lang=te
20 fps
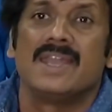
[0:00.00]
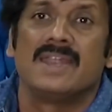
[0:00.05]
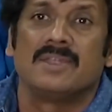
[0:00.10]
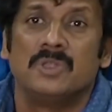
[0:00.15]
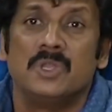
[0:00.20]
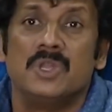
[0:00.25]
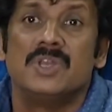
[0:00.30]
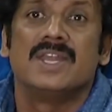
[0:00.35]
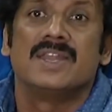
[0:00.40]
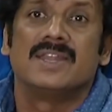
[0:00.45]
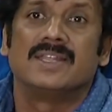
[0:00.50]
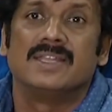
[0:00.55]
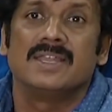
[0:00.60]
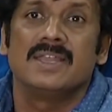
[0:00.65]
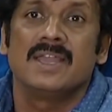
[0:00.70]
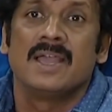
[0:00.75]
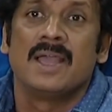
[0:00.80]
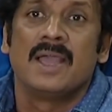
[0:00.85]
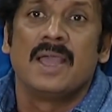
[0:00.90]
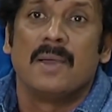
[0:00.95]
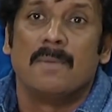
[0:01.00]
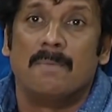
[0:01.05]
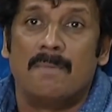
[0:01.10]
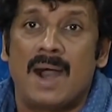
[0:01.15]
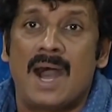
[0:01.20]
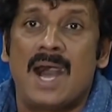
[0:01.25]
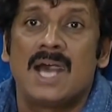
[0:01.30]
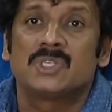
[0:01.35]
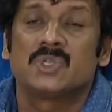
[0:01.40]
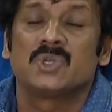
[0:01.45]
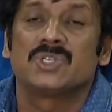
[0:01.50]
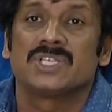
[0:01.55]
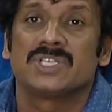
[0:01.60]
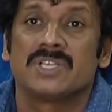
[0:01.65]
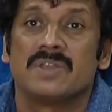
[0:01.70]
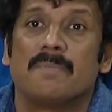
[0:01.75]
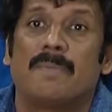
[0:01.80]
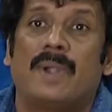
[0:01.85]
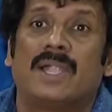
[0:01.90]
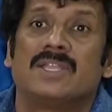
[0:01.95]
లేని యూనియన్ అది మా
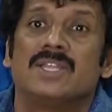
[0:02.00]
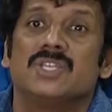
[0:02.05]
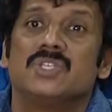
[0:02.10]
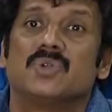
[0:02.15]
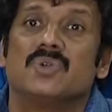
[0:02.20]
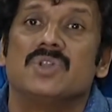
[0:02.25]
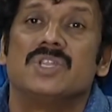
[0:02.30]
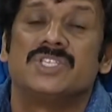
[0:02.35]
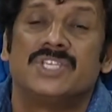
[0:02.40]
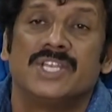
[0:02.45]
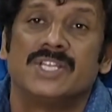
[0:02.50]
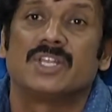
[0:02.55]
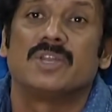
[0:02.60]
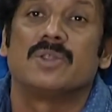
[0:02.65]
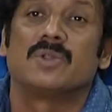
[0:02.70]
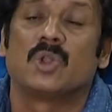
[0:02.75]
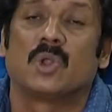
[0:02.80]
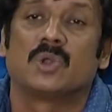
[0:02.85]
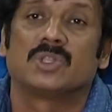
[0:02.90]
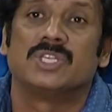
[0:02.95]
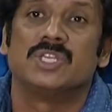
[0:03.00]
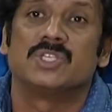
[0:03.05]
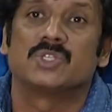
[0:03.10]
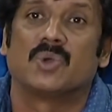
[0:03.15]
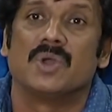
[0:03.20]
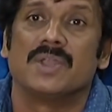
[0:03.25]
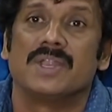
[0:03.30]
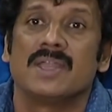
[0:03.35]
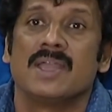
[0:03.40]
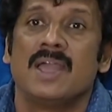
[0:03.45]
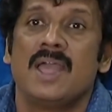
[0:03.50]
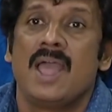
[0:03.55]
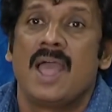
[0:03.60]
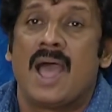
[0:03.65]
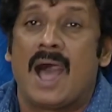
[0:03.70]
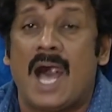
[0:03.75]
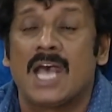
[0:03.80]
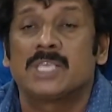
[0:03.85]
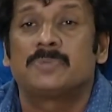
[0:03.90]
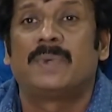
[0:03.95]
అసోసియేషన్ పట్టించుకొని చేతులలోకి తీసుకొని
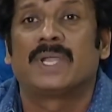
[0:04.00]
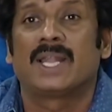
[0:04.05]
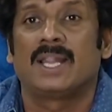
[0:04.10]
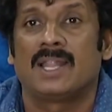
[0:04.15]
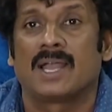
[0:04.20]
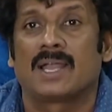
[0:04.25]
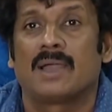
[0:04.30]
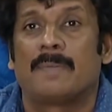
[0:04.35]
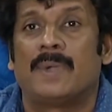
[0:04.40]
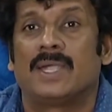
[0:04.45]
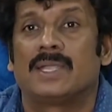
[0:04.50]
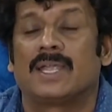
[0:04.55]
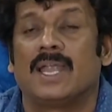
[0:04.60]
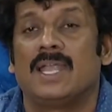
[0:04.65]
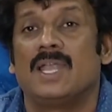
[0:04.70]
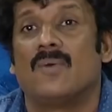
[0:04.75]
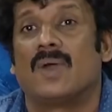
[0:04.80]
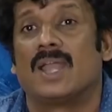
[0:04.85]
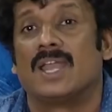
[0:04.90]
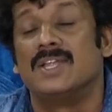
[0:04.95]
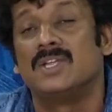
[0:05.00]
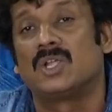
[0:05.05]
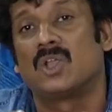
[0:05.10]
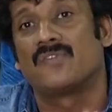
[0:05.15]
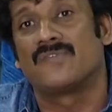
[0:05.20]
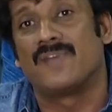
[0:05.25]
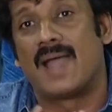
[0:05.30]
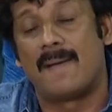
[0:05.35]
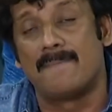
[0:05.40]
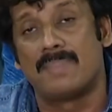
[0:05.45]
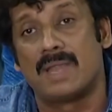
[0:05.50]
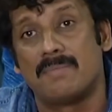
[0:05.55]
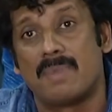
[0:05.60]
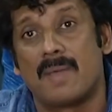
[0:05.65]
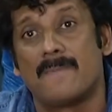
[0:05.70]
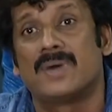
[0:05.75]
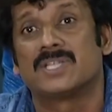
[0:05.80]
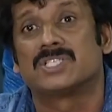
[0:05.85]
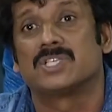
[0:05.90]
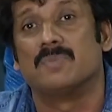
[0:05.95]
హాస్పిటల్ దాకా పట్టుకెళ్ళి వాళ్ళ ఇంట్లో ఫ్యామిలీ
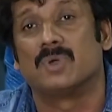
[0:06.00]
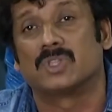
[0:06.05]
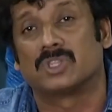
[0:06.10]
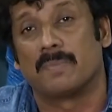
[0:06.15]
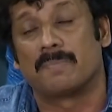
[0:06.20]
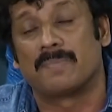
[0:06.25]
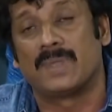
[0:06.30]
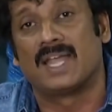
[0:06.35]
మెంబర్స్కి మొత్తం